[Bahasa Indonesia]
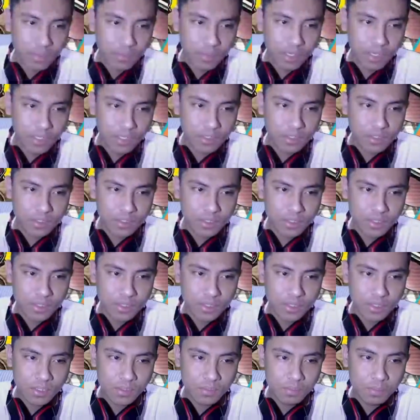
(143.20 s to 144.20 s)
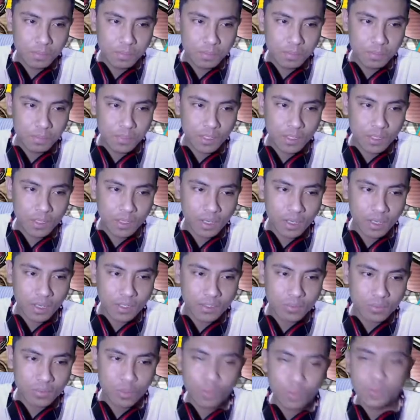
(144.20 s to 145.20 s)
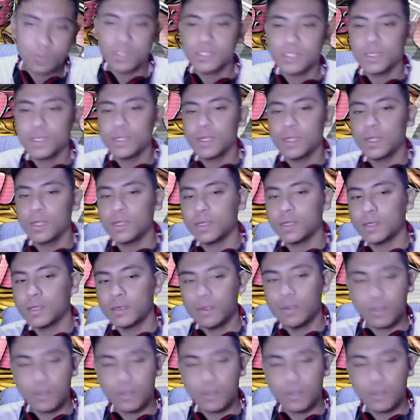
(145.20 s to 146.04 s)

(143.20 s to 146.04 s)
lama 11 12 hari lagi